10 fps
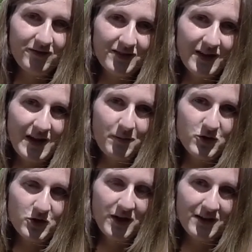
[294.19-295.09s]
Da haben
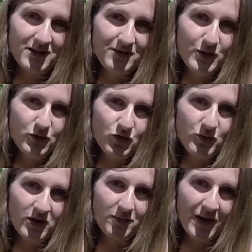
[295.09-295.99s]
wir schon ein anderes Video
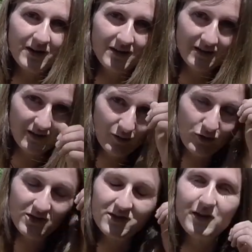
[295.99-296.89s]
drüber gemacht.
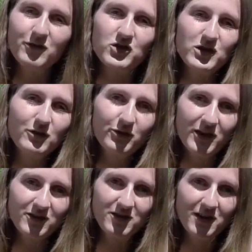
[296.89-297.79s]
Hunde sind einfach
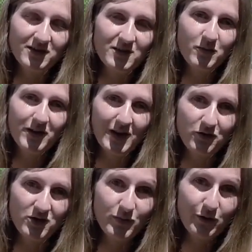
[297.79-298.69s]
Schlingfresse, die essen immer gern
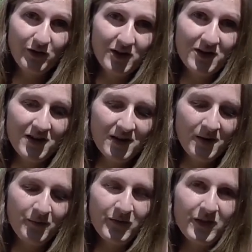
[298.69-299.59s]
und immer viel.
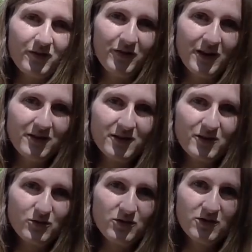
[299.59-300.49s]
Wenn sie
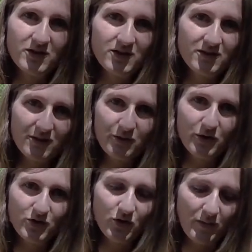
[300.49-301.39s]
gesund sind, ist das
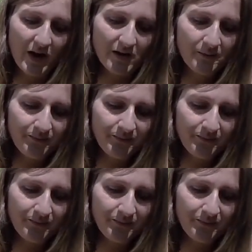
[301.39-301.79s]
völlig normal.